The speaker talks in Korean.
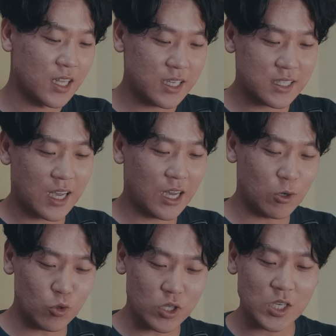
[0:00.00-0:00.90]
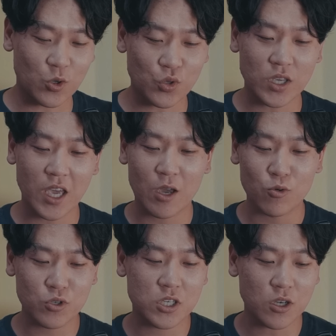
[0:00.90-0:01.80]
이상 우티쇼트의
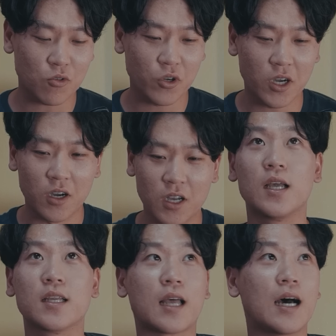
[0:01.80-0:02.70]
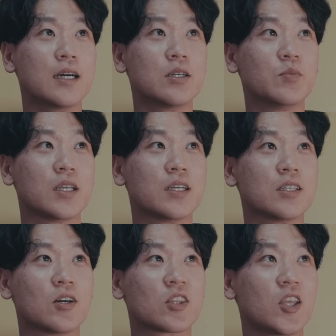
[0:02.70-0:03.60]
우찌였고요.
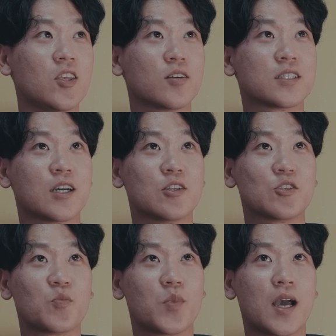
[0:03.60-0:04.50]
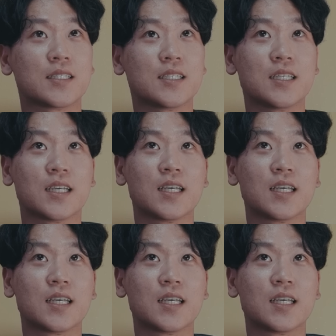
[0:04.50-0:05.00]
다음에는 어떤 영상을 준비하지?